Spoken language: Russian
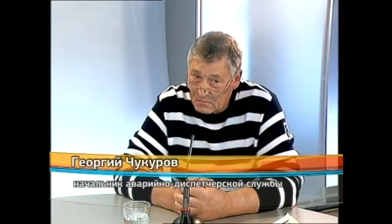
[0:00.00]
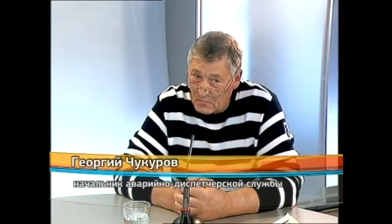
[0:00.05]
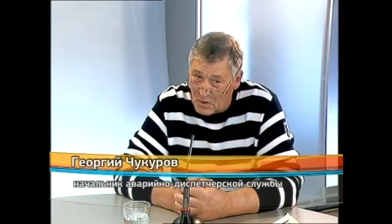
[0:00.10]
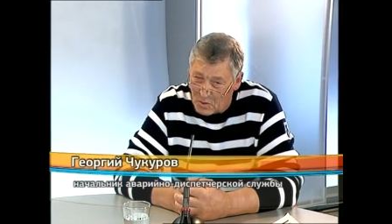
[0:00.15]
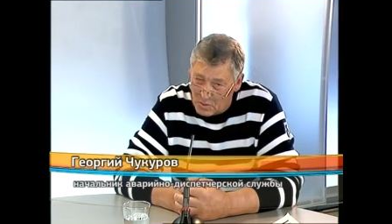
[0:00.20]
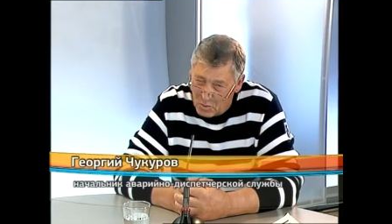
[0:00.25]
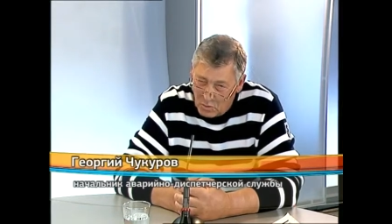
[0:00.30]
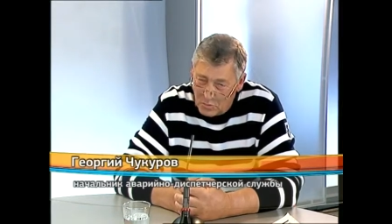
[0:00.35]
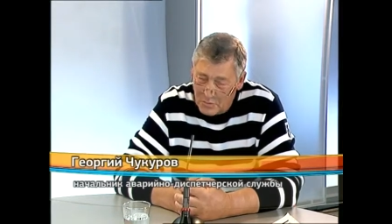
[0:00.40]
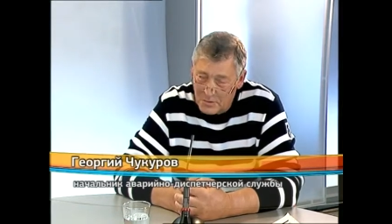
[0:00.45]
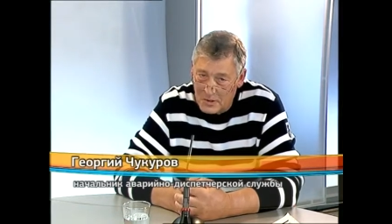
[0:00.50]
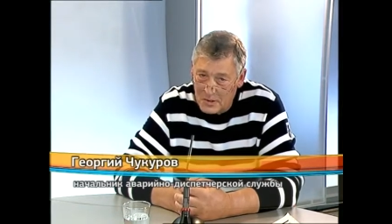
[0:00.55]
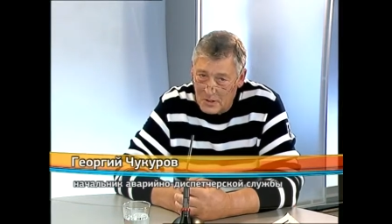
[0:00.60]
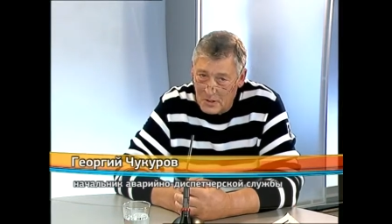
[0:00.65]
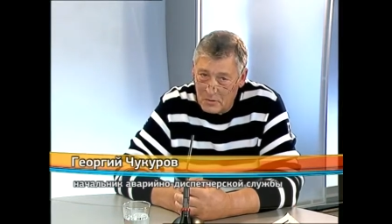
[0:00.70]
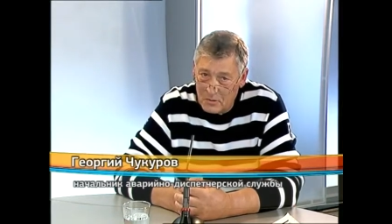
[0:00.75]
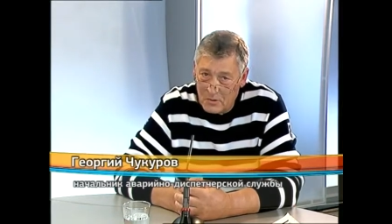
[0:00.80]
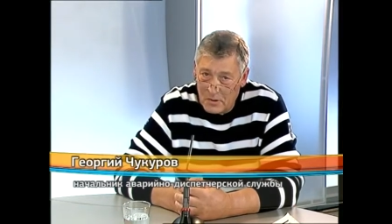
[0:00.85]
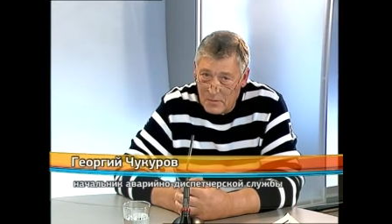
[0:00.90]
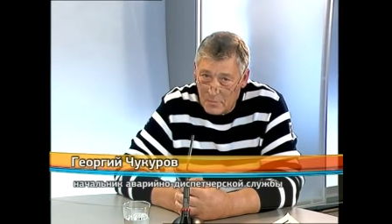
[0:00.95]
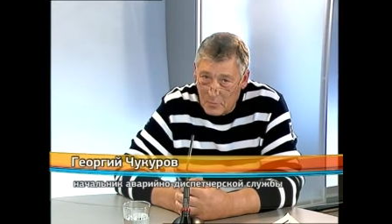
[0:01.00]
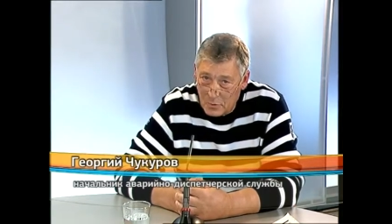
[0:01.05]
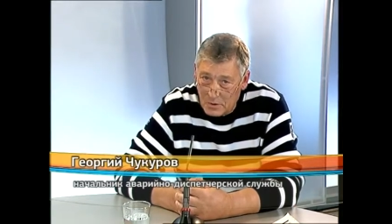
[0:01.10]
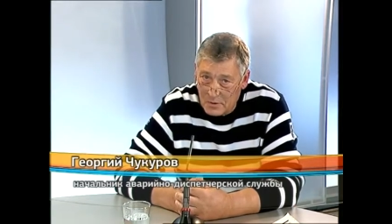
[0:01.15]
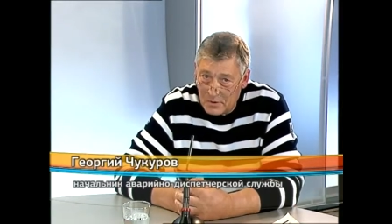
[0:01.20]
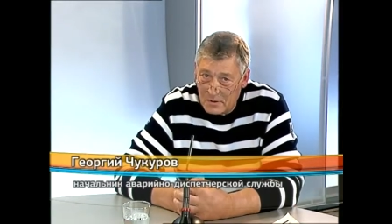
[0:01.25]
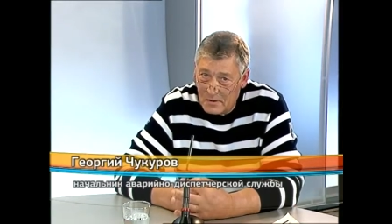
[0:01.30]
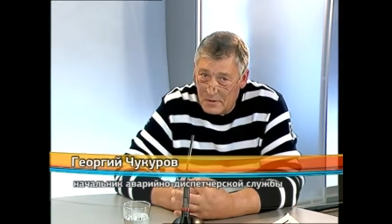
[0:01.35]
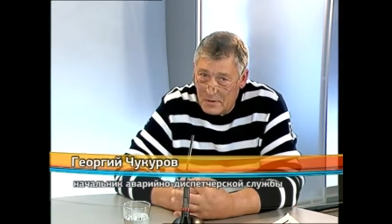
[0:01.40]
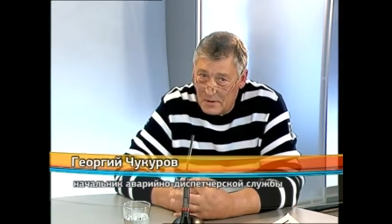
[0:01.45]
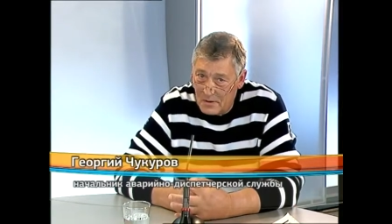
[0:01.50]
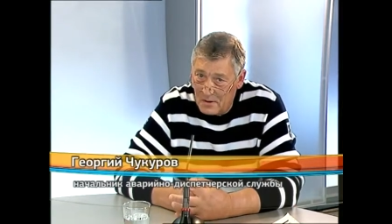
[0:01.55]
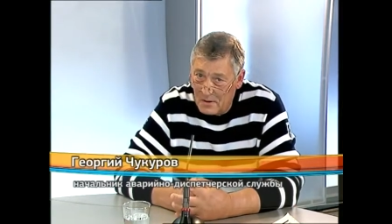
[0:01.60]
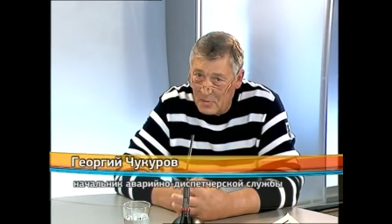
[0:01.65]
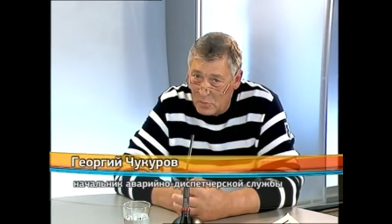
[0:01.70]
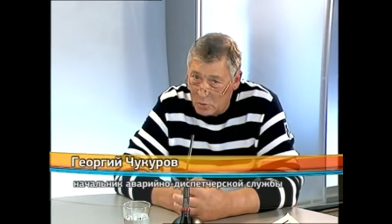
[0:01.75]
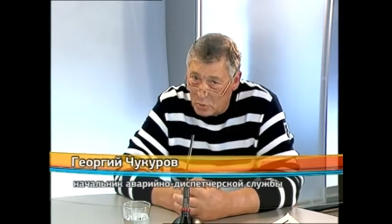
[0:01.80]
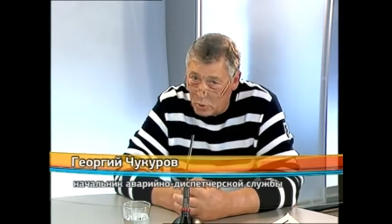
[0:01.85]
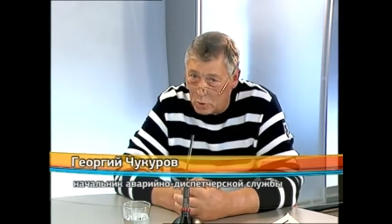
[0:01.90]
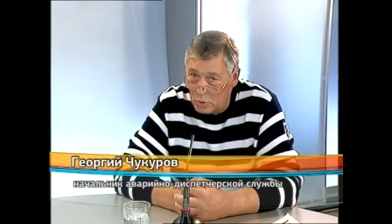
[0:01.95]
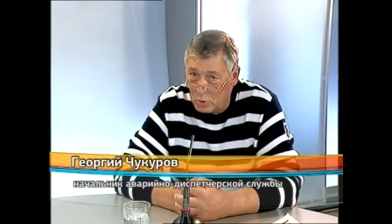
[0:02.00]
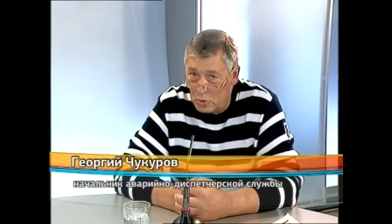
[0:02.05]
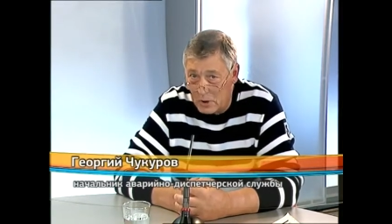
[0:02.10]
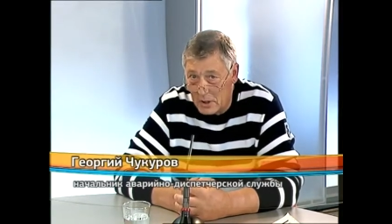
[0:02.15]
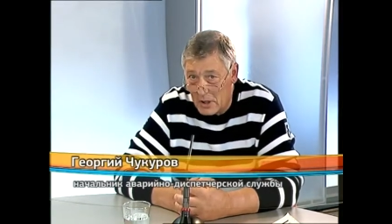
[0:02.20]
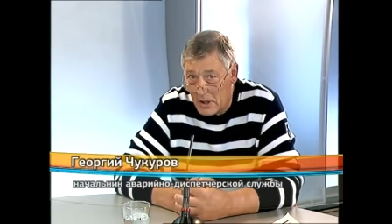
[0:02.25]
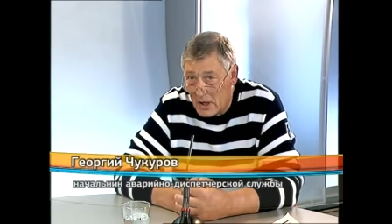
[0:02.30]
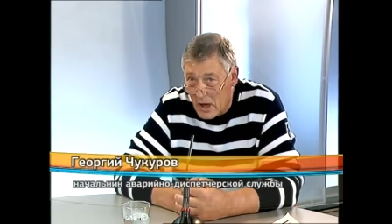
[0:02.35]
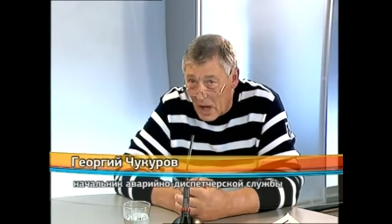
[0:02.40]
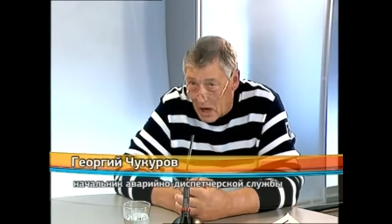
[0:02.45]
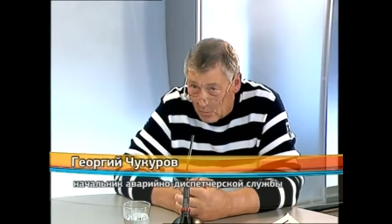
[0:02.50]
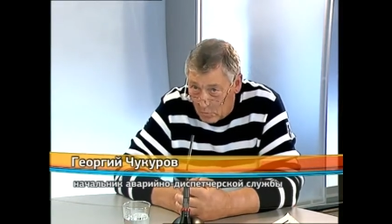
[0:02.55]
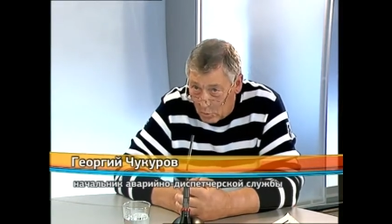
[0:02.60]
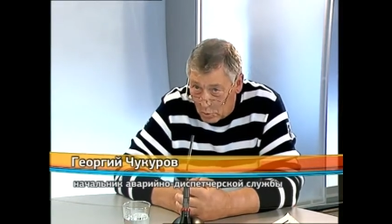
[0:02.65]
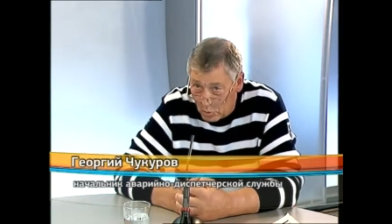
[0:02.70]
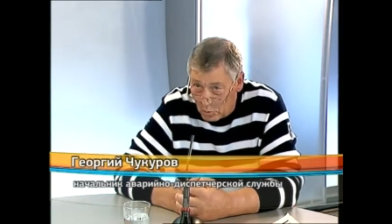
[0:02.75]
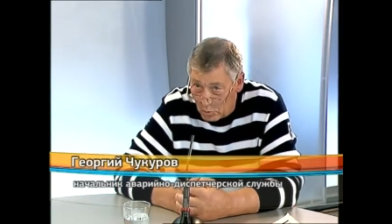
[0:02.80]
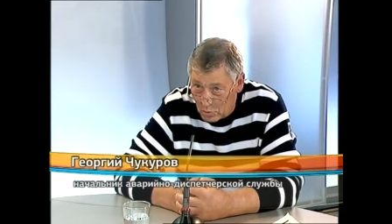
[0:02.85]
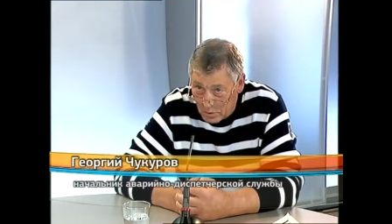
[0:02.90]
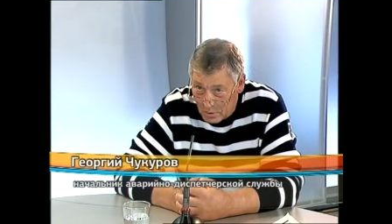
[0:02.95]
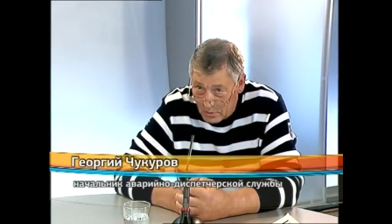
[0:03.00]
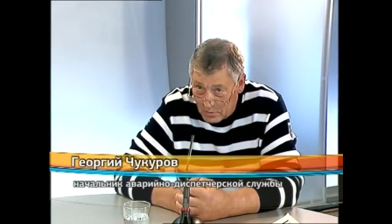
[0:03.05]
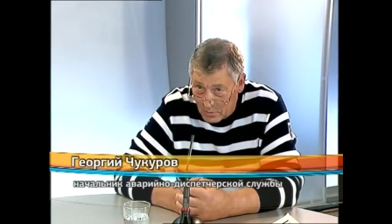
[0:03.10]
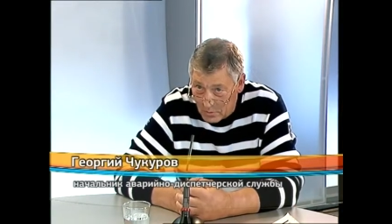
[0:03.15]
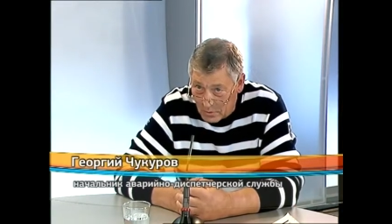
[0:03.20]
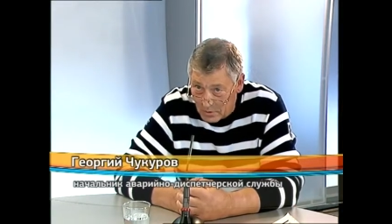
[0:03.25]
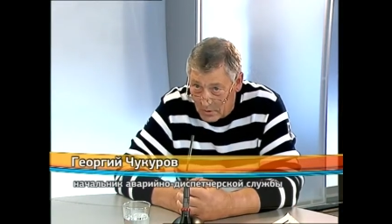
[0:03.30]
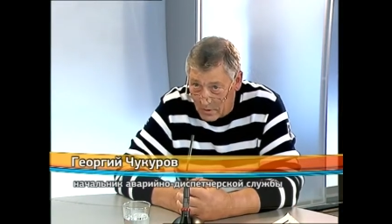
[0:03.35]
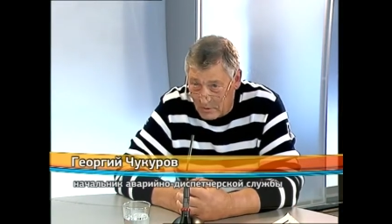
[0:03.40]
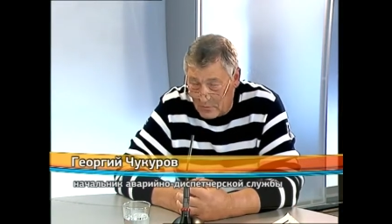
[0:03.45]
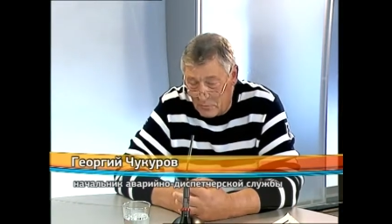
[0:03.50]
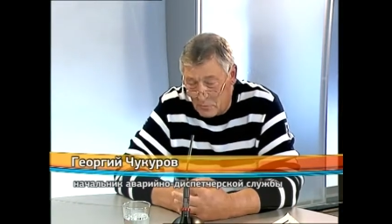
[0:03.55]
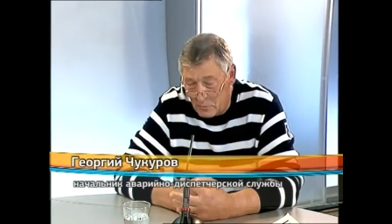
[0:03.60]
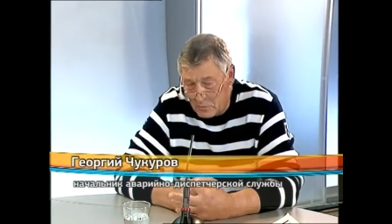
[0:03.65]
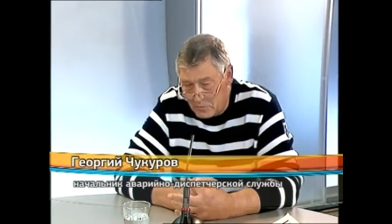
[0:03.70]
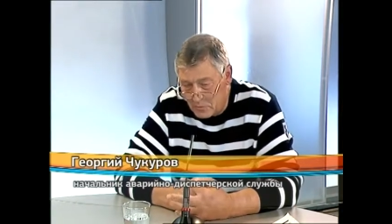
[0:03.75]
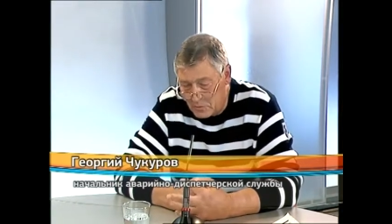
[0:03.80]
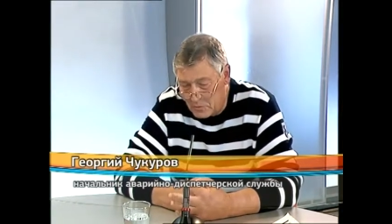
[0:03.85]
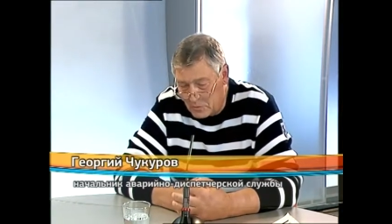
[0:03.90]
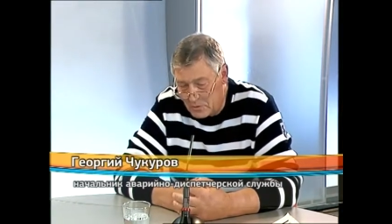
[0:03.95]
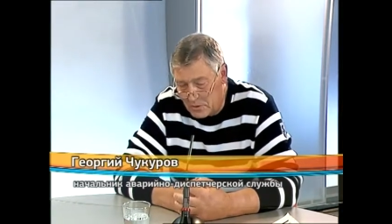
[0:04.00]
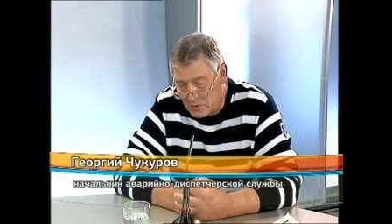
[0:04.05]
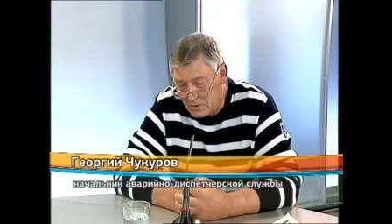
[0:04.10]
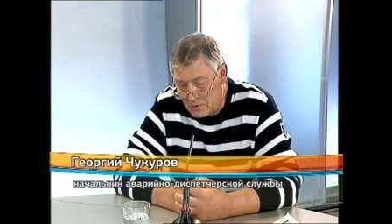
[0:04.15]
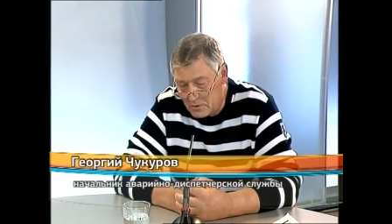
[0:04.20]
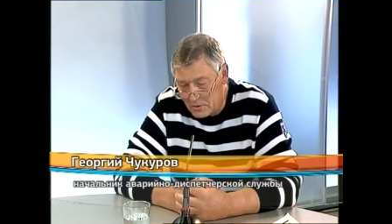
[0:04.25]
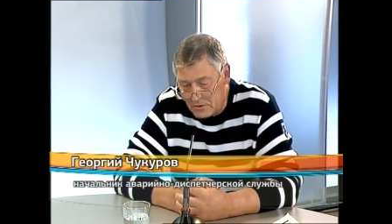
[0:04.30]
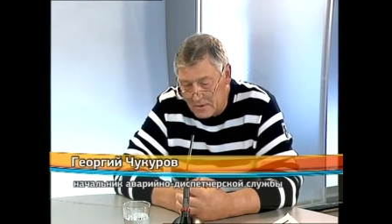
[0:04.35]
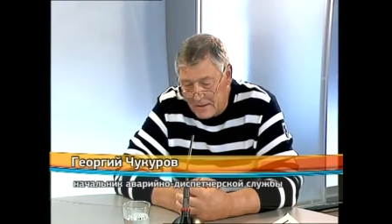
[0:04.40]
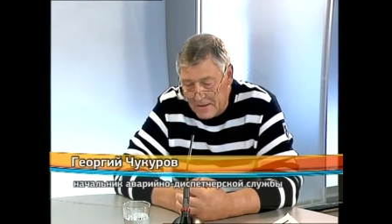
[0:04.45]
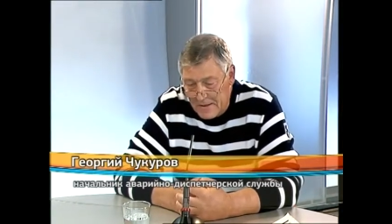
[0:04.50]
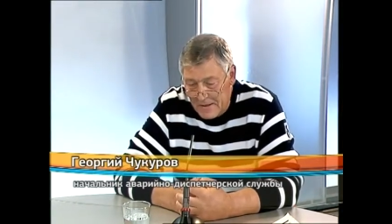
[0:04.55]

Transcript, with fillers: Ну, пожалуй, работать-то они будут, только как будут работать. Угу. Вот в чем вся соль.